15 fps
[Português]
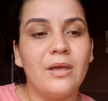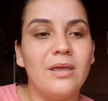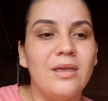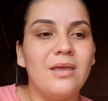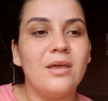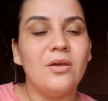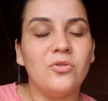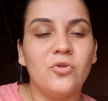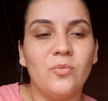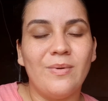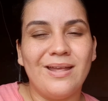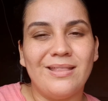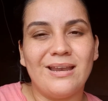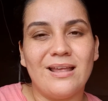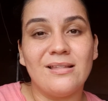E eu tô
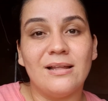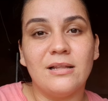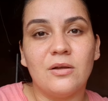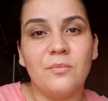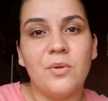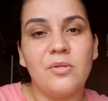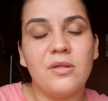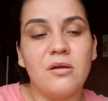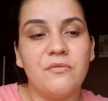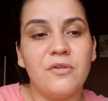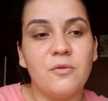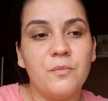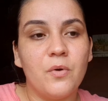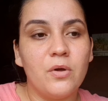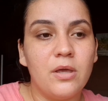meio atrasada com meu
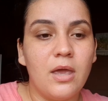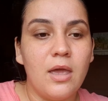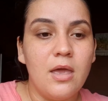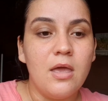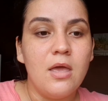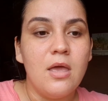serviço porque